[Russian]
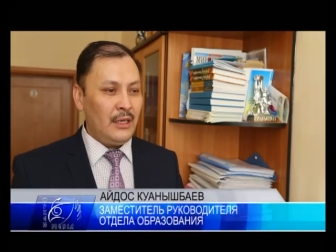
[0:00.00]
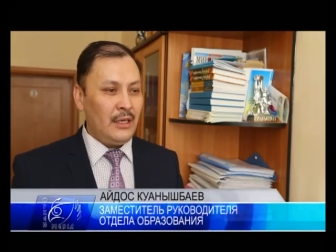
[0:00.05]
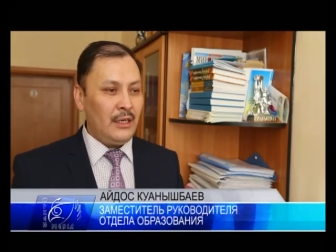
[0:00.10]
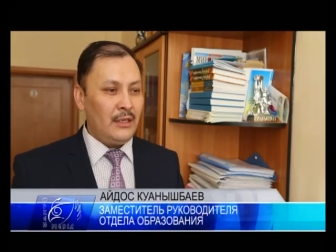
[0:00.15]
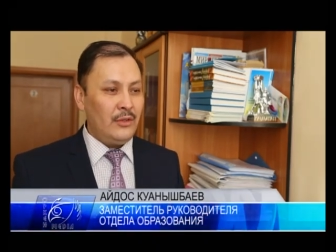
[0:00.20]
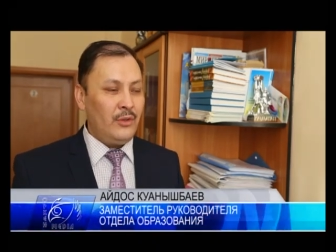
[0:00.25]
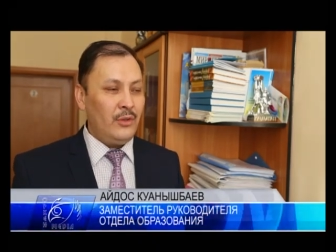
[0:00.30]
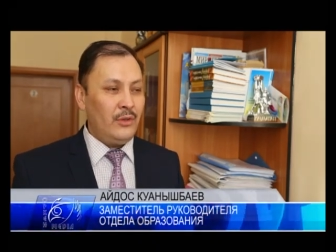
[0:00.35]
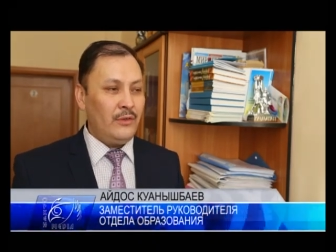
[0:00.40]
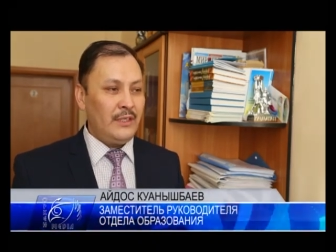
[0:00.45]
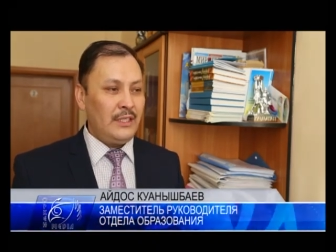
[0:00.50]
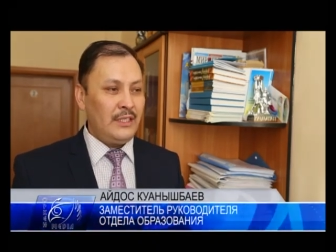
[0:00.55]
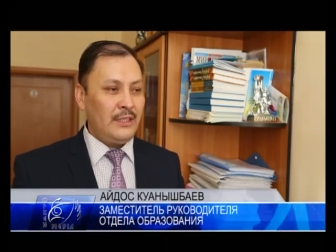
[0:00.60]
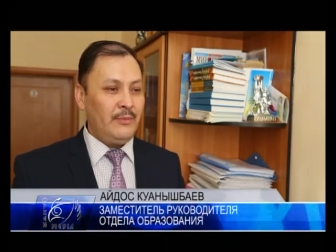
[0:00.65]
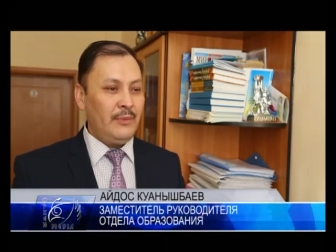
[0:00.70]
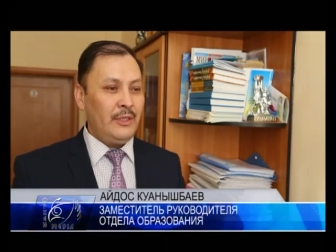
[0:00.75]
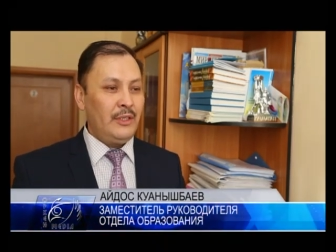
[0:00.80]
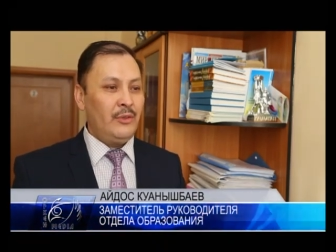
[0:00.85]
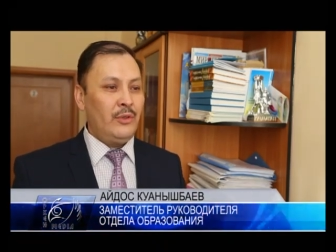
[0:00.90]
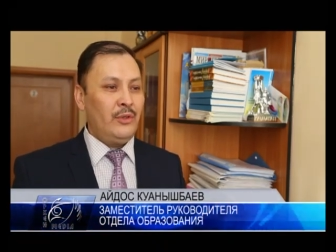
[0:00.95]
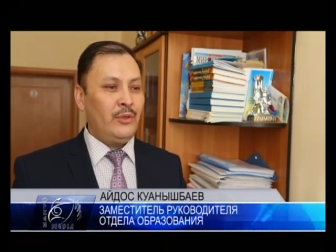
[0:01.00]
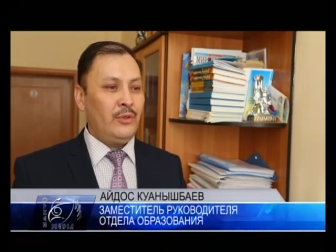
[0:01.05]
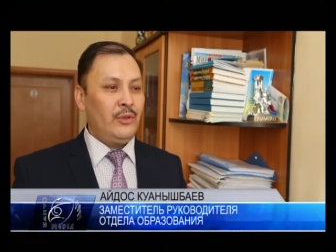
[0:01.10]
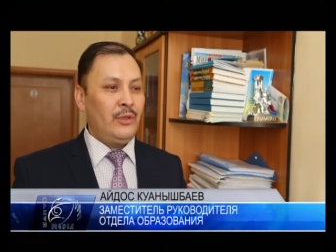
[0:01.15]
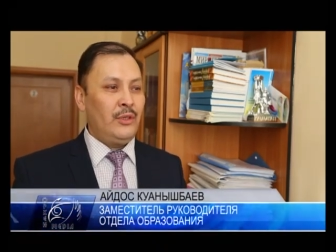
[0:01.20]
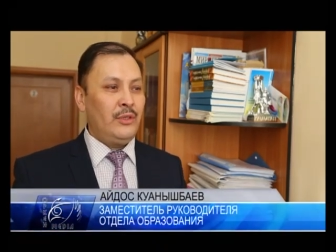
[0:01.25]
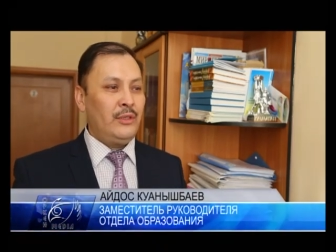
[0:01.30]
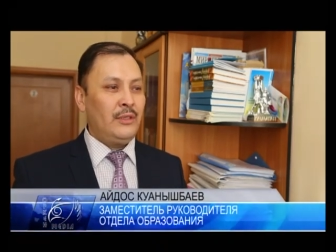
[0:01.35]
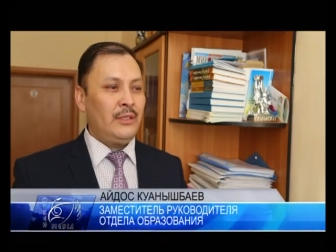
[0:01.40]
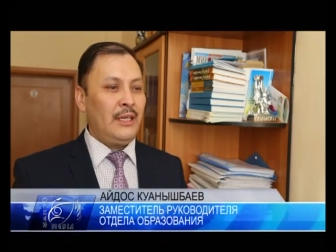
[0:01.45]
до
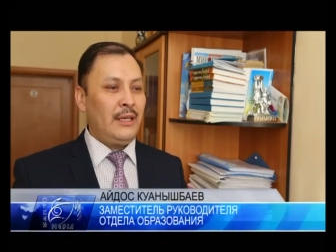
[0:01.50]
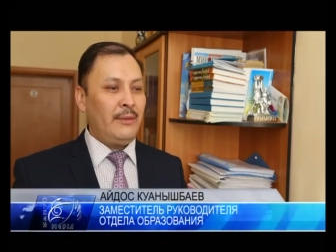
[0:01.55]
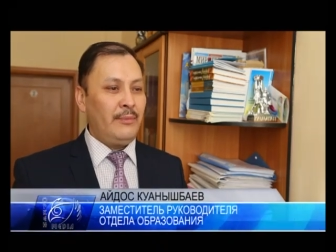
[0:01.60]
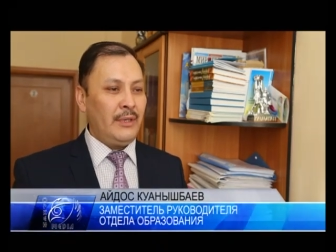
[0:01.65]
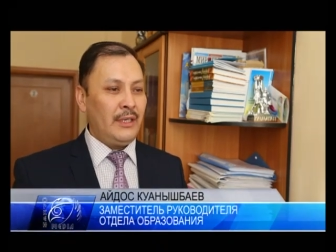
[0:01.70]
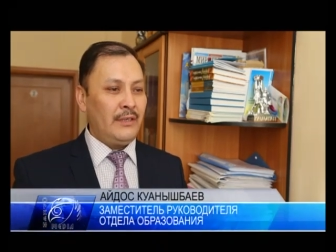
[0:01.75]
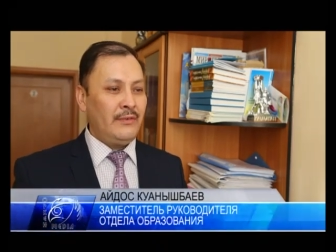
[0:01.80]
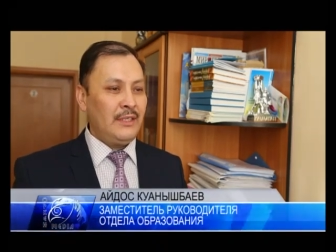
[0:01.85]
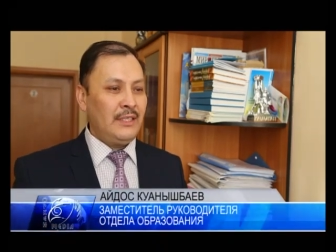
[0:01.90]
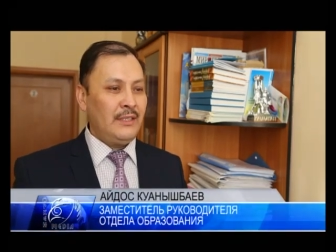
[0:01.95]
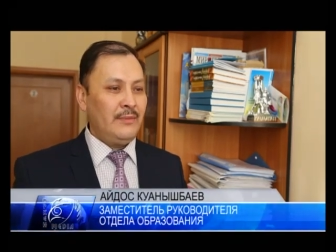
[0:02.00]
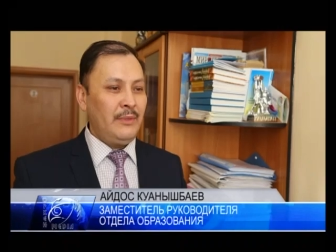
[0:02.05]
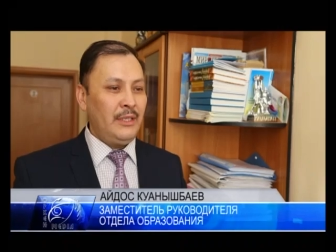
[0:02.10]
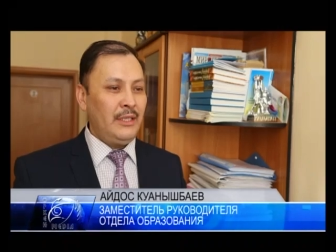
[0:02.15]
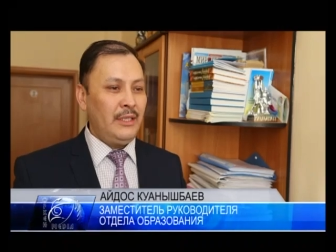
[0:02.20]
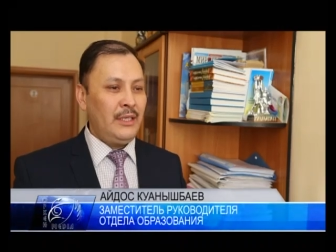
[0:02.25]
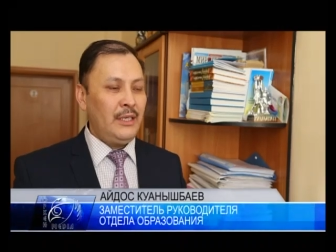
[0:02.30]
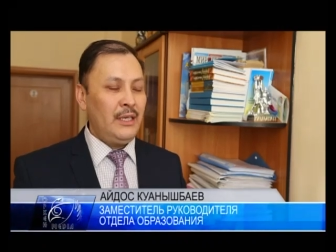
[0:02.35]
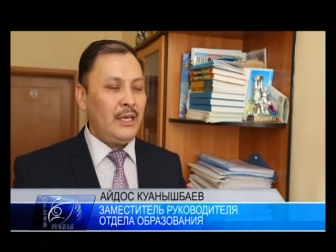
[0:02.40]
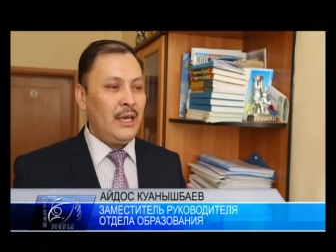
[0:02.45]
8.00 для первой смены